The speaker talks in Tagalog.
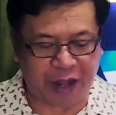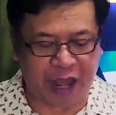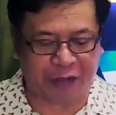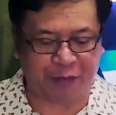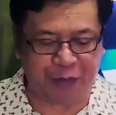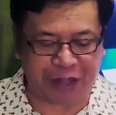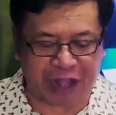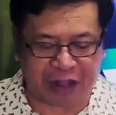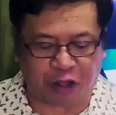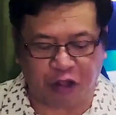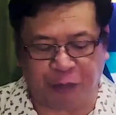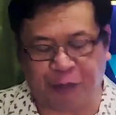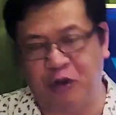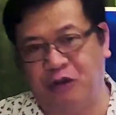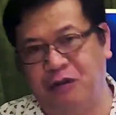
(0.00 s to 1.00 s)
At may tatlo
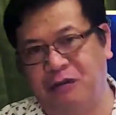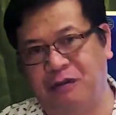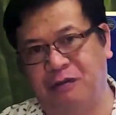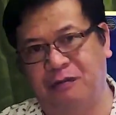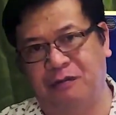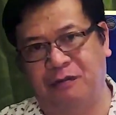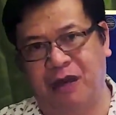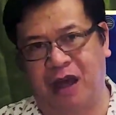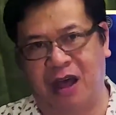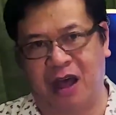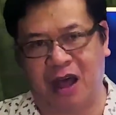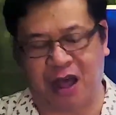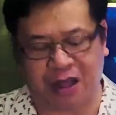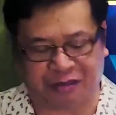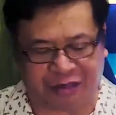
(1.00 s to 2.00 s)
pong uh,
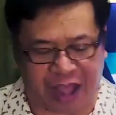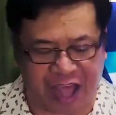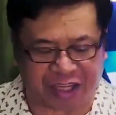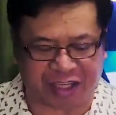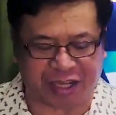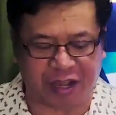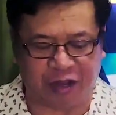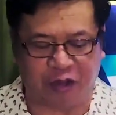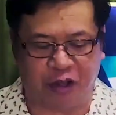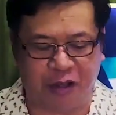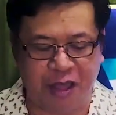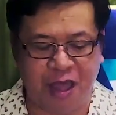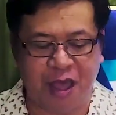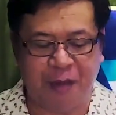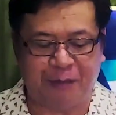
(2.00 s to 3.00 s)
uh, test no,